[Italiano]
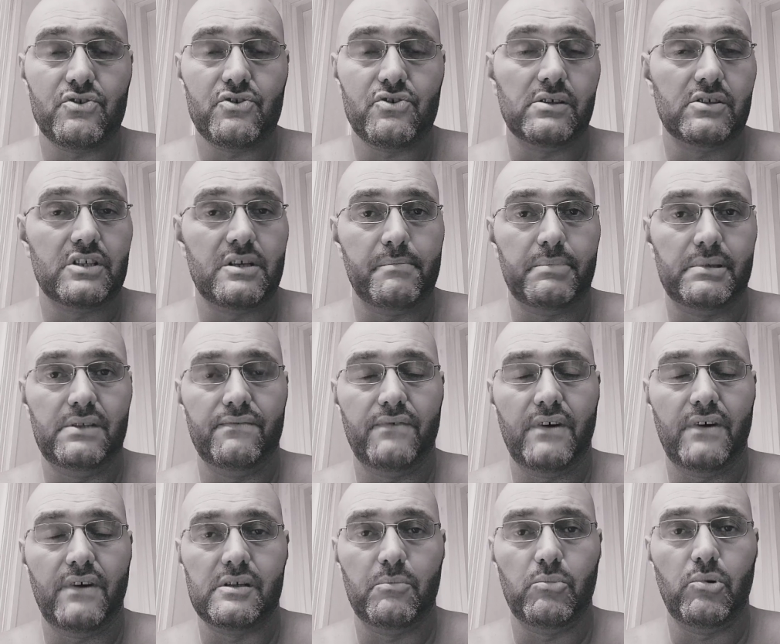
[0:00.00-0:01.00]
cerco sempre di
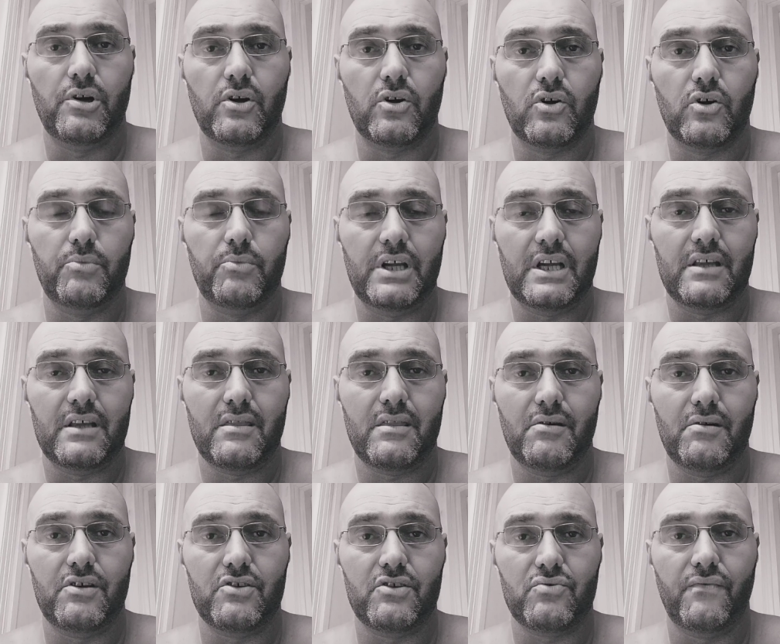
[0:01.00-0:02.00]
fare una buona
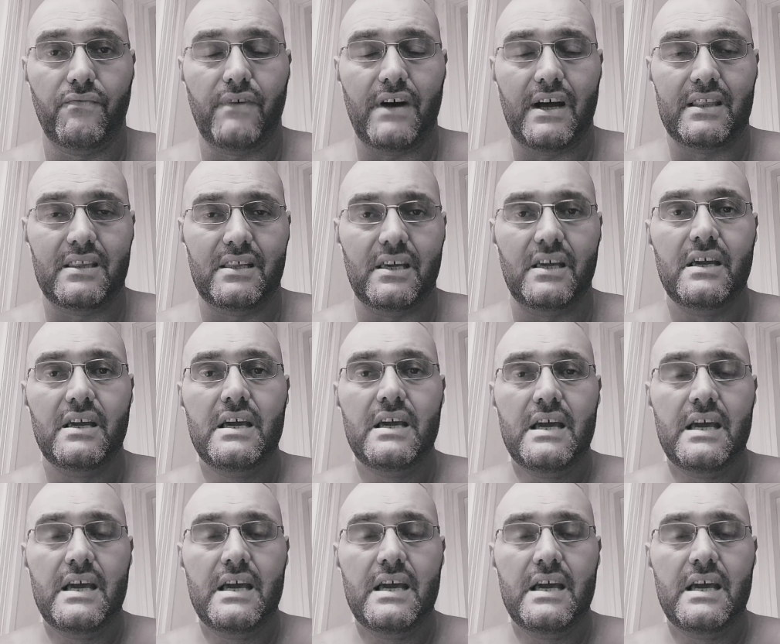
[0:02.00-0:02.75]
comunicazione su fatti